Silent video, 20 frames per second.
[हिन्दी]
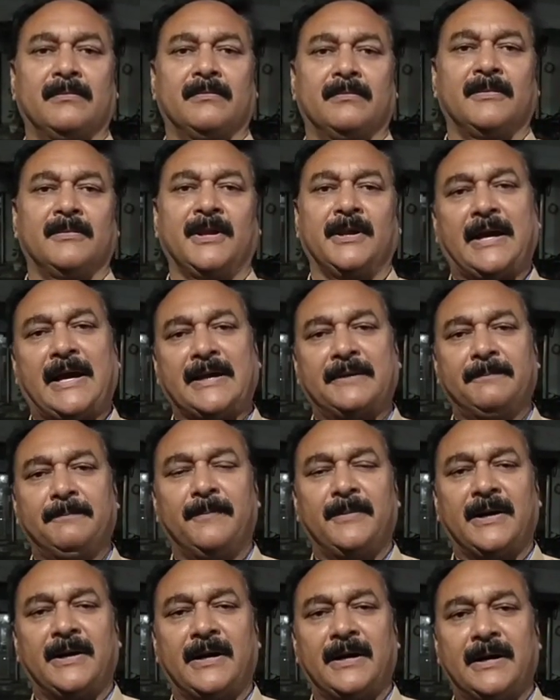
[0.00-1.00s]
नहीं आज
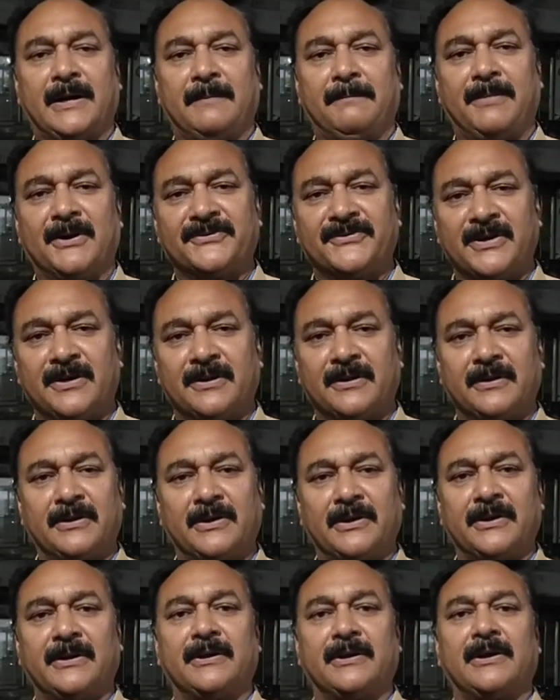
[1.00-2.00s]
बक्सर
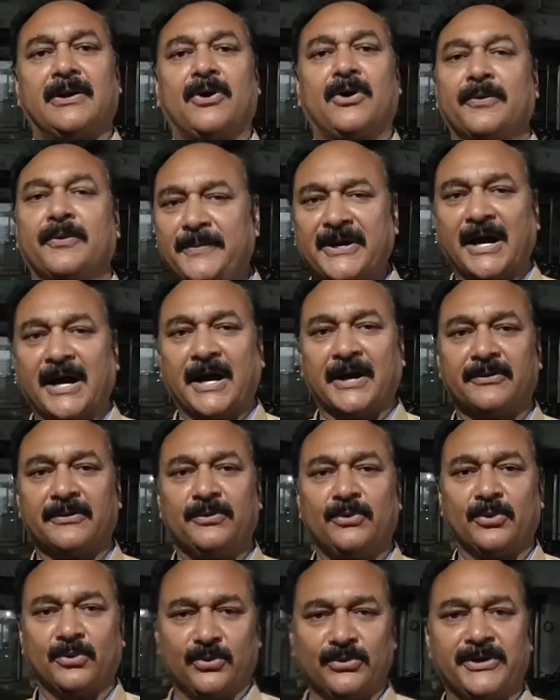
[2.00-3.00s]
और बिहार
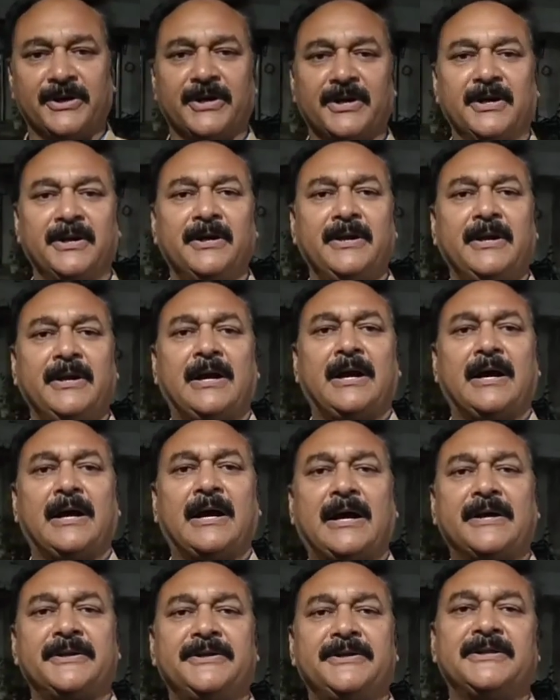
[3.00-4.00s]
दोनों जगह
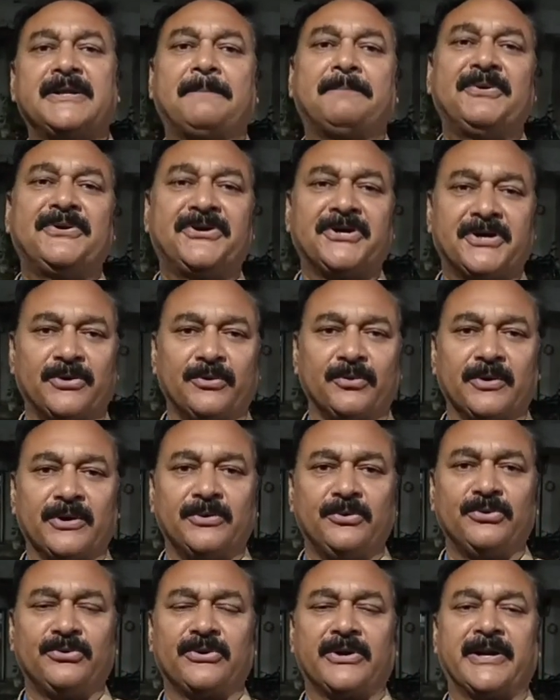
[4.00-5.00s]
आज इतना पीछे क्यों है
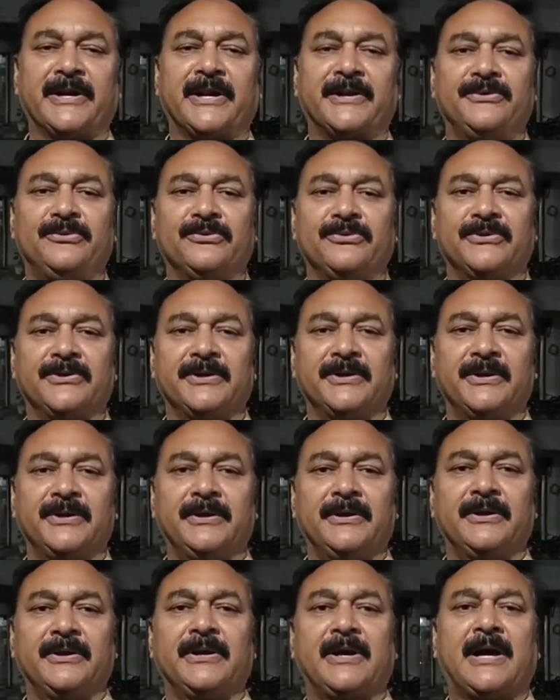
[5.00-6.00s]
दूसरे राज्यों से
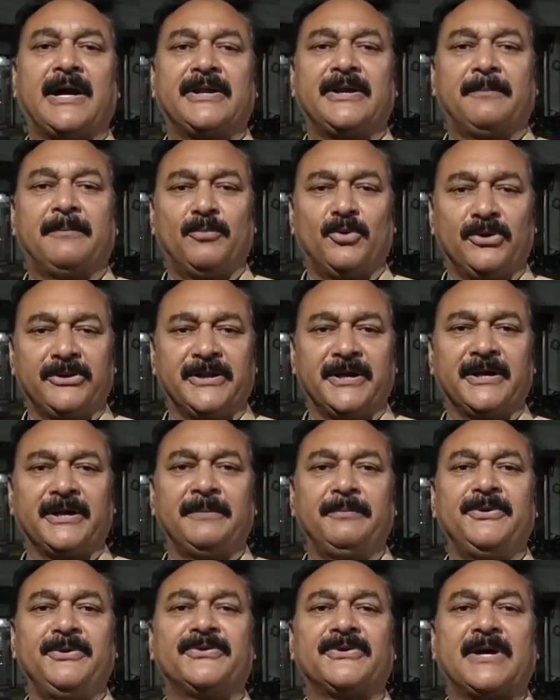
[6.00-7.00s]
आज हम बोलते हैं कि
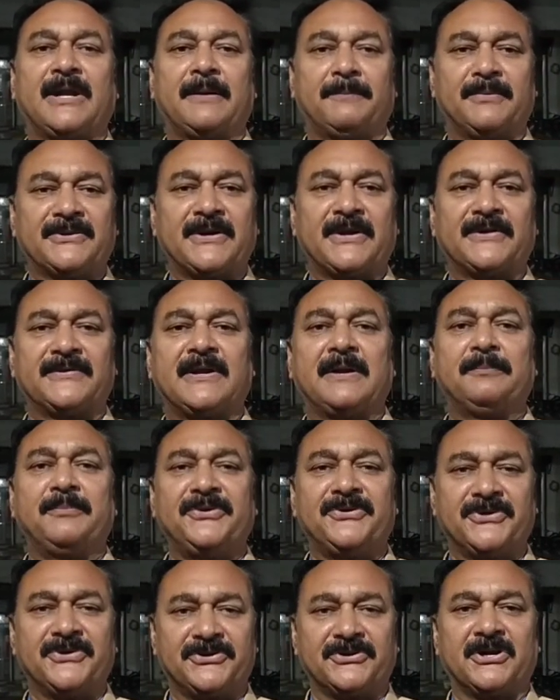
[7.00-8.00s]
20 साल 50 साल
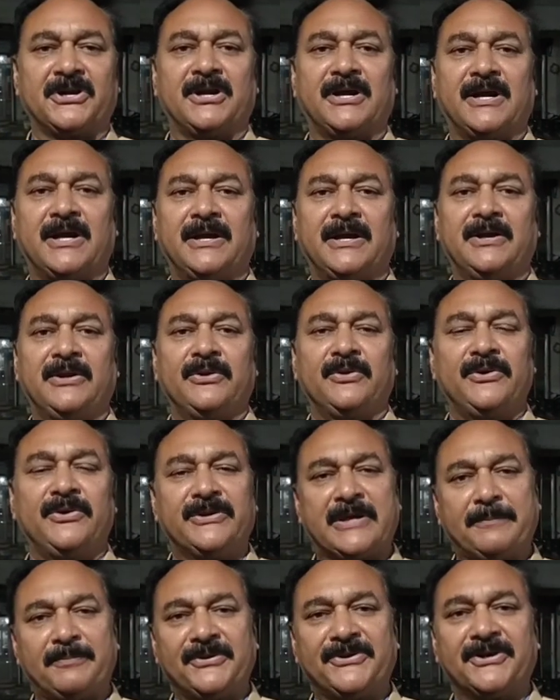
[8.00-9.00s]
पीछे चल रहा है
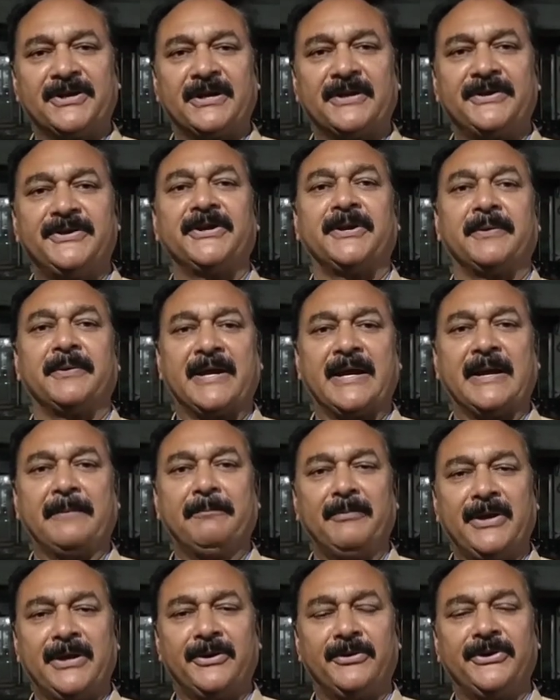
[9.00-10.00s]
इसके पीछे रीज़न क्या है
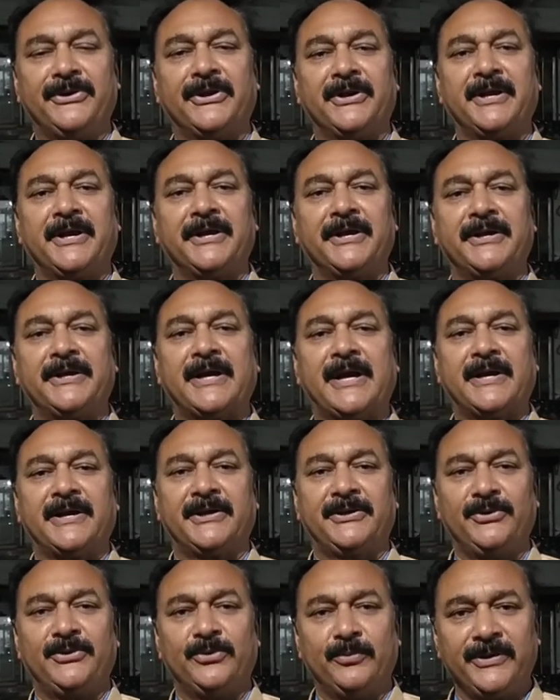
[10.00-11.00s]
मेन रीज़न है कि यहाँ के
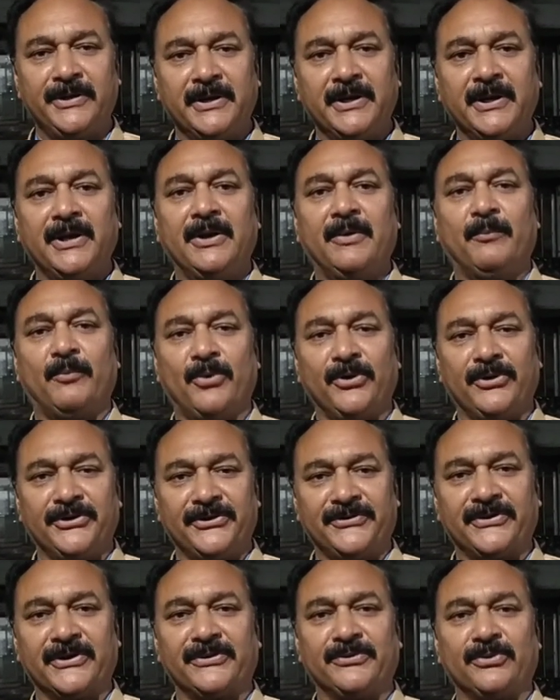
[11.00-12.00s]
जो भी
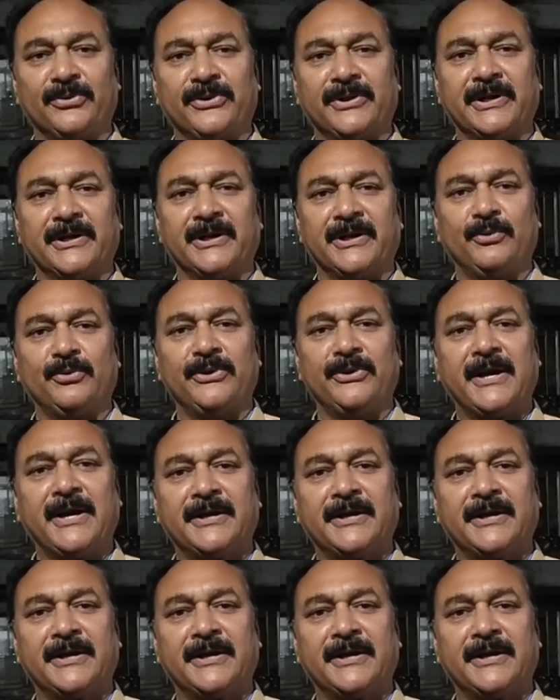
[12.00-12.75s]
पॉलिटिशियंस होते हैं वो यहाँ